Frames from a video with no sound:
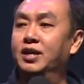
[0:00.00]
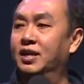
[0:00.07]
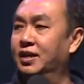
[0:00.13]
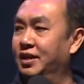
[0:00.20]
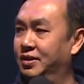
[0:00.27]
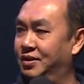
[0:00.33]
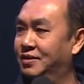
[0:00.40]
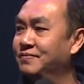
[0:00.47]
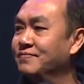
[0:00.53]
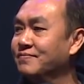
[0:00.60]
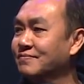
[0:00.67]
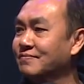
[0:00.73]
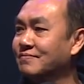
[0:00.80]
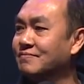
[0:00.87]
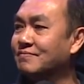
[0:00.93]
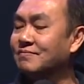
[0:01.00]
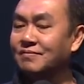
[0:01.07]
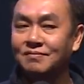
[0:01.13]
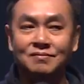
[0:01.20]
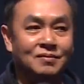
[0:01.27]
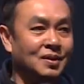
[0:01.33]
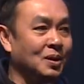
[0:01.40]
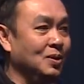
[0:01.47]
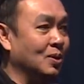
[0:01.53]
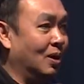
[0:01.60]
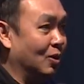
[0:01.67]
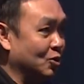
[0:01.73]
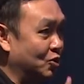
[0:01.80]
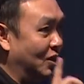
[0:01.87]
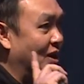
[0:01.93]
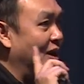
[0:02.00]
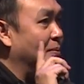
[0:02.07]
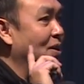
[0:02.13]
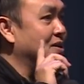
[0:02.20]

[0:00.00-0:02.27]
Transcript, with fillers: diri kita. Kalau saudara